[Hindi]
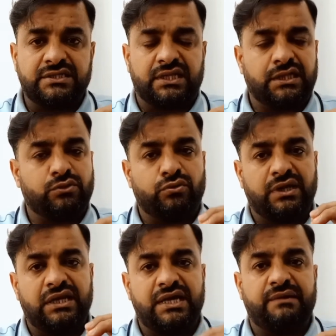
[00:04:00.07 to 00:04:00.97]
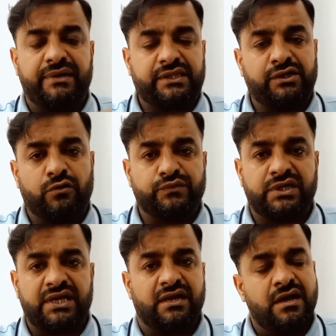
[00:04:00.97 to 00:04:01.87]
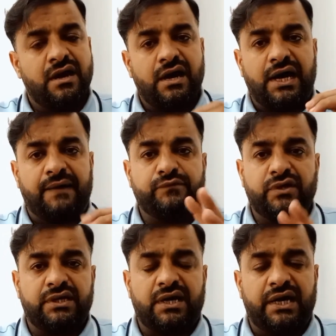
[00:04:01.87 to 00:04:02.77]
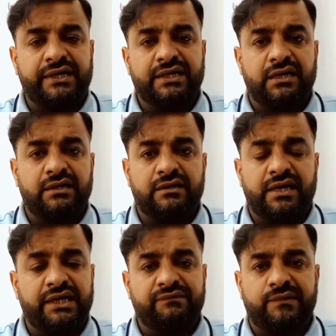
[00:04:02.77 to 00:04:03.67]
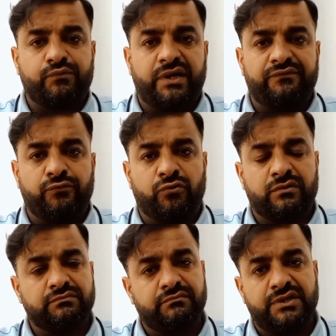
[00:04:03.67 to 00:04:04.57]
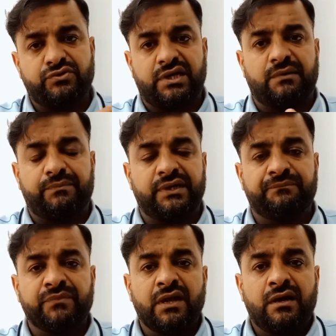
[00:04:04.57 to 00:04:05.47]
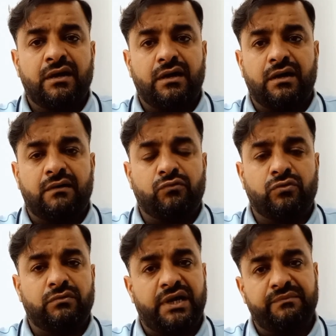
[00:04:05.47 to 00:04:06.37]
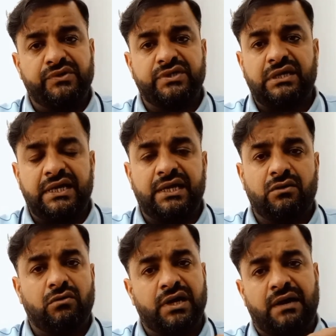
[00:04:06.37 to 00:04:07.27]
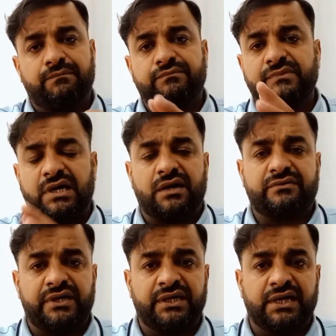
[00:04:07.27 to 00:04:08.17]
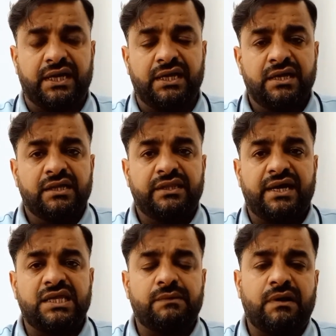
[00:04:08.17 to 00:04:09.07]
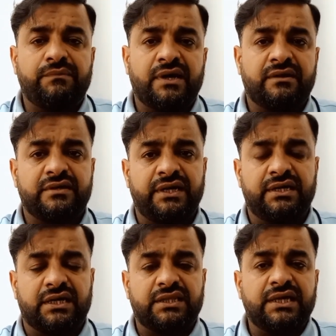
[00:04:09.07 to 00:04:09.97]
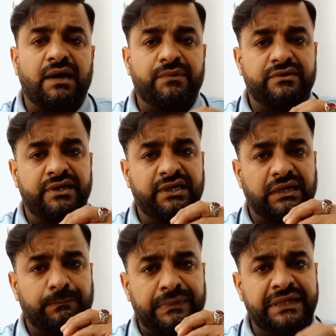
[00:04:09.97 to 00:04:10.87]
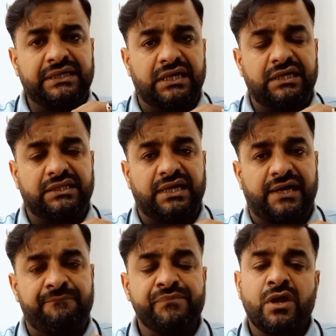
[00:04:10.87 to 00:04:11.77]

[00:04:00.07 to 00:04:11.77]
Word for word: चाहते हैं तो उनके लिए ये बेहतरीन ऑप्शन है आप जो है ना आर्टिकल नाइन्टी में जो है ना अपनी वो एडमिशन लें और आप यहाँ स्टडी करें देखें जब आप यहाँ स्टडी करते हैं आप स्टडी कंप्लीट कर लेते हैं